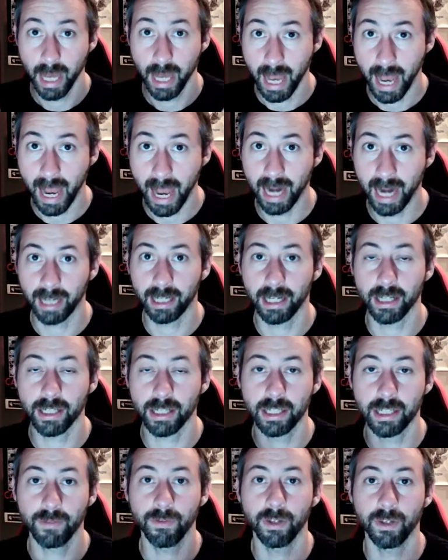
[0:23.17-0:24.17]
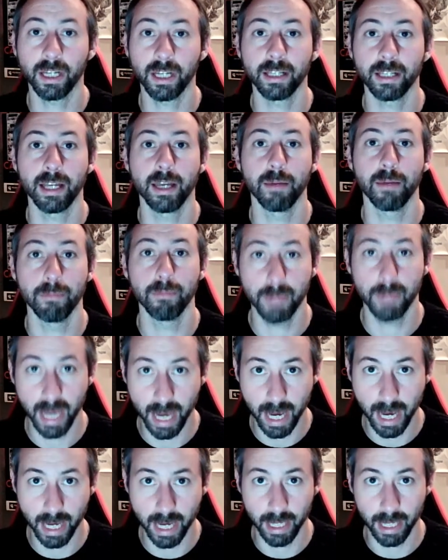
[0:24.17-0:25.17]
è la classifica dei
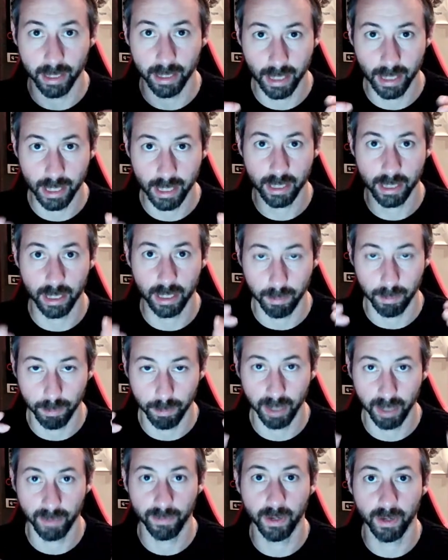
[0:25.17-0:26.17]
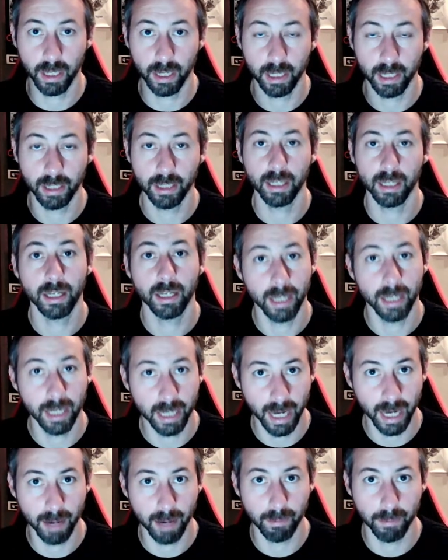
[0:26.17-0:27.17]
miei dischi preferiti in
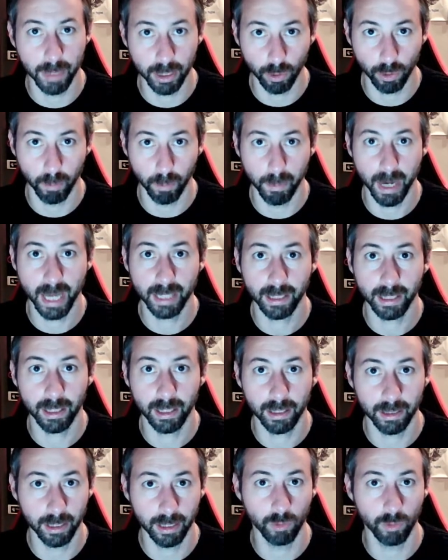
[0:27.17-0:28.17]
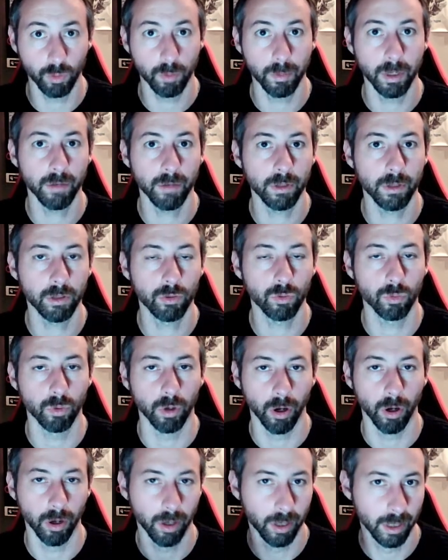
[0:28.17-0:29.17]
ambito metal del
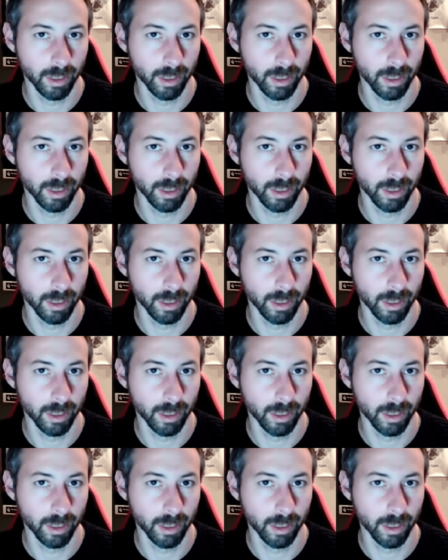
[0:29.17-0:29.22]
2021.